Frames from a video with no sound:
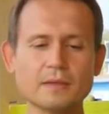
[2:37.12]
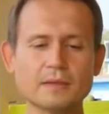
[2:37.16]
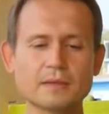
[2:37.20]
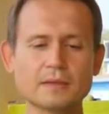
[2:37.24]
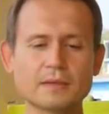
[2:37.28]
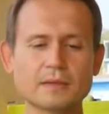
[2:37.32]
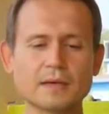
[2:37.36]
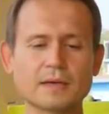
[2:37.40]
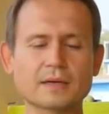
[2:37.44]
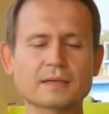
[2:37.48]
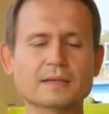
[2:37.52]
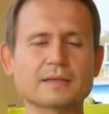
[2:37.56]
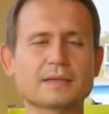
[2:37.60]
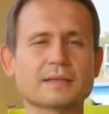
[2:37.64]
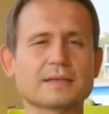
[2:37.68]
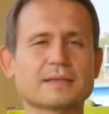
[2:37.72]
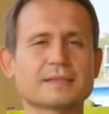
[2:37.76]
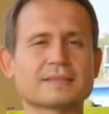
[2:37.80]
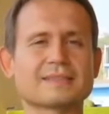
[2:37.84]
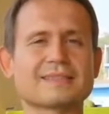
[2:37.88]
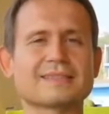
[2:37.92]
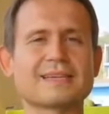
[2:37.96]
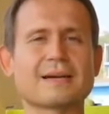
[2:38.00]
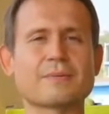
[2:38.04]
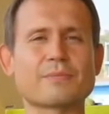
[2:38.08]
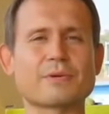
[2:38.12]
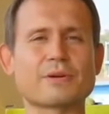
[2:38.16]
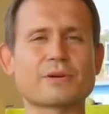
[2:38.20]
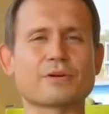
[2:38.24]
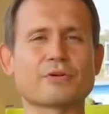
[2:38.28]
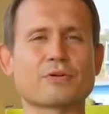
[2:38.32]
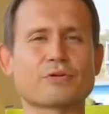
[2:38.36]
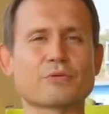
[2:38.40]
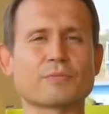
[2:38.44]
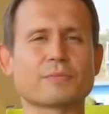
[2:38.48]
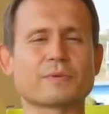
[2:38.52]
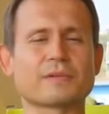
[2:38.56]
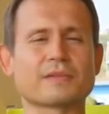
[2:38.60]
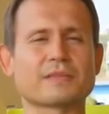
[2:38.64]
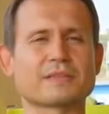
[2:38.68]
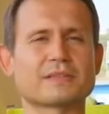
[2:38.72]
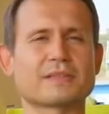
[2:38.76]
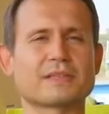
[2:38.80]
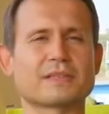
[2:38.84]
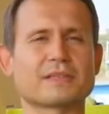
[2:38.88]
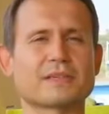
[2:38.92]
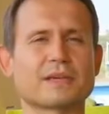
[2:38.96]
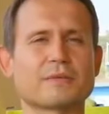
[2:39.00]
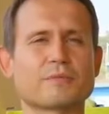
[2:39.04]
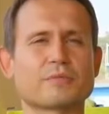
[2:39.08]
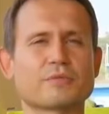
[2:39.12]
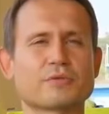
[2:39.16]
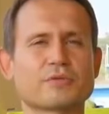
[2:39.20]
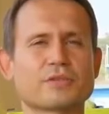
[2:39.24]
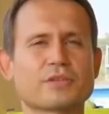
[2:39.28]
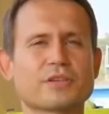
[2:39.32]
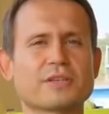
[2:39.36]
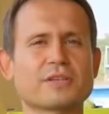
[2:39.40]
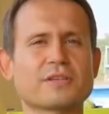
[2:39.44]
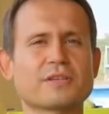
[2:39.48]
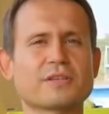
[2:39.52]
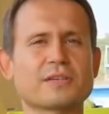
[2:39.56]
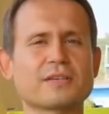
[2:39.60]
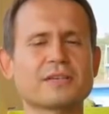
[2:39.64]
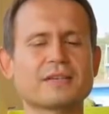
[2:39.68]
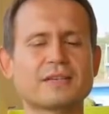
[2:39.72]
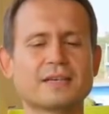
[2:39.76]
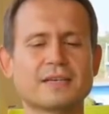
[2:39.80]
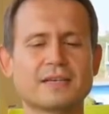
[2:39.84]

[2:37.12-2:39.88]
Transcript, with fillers: Итак, э, самая крупная статья бюджета –